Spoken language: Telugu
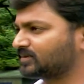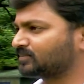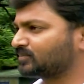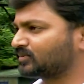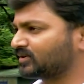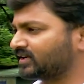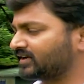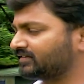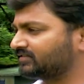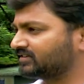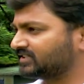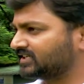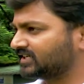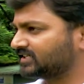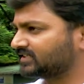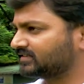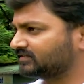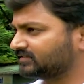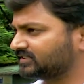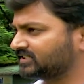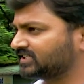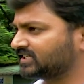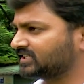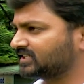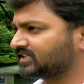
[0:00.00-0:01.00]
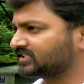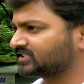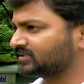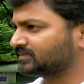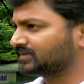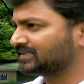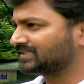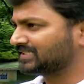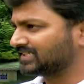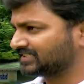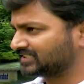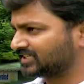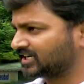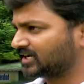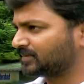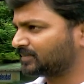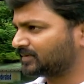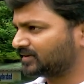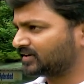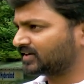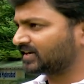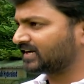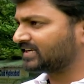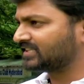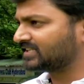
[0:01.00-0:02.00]
జరుపుకునే విజయ విజయదశమి దసరా
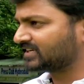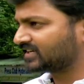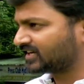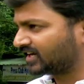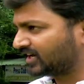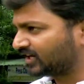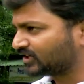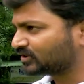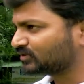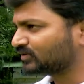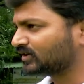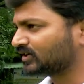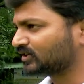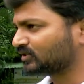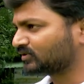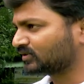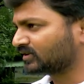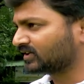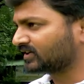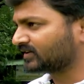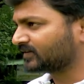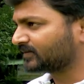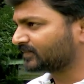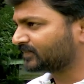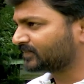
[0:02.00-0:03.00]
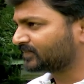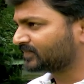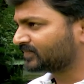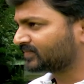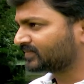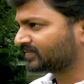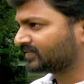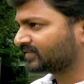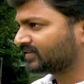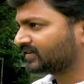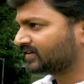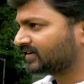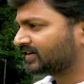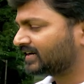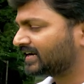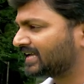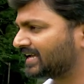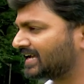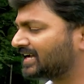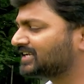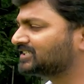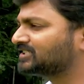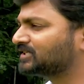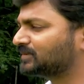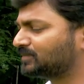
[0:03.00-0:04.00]
పండుగ ఇది కాదు అంటున్నారు అంటే
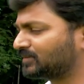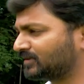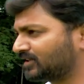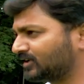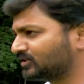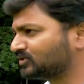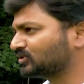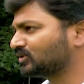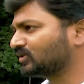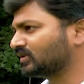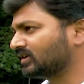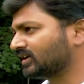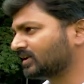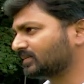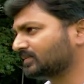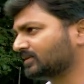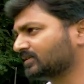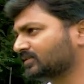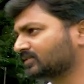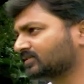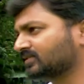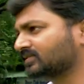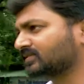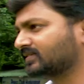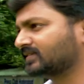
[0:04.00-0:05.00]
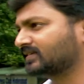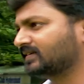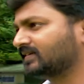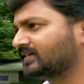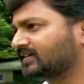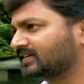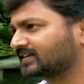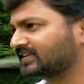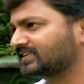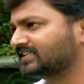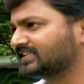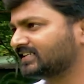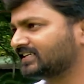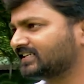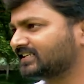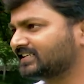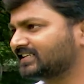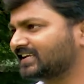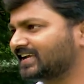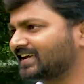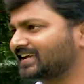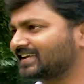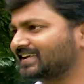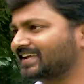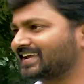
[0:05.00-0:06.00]
ఏం చెప్పదలుచుకున్నారు మీరు
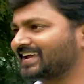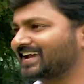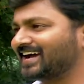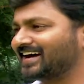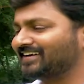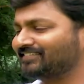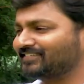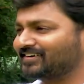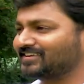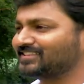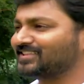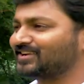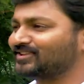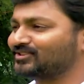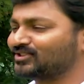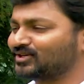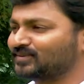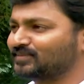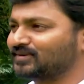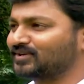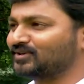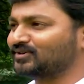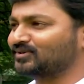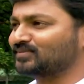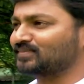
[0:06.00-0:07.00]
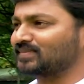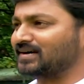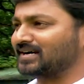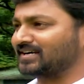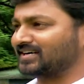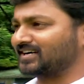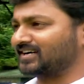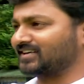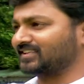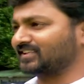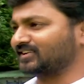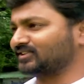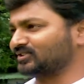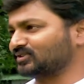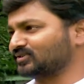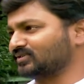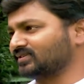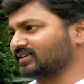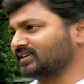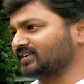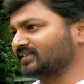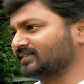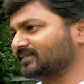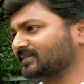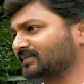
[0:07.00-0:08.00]
ఏ ఏ ఆవేదనతో మీరు
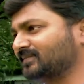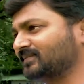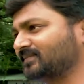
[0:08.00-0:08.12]
మాట్లాడదలుచుకున్నారు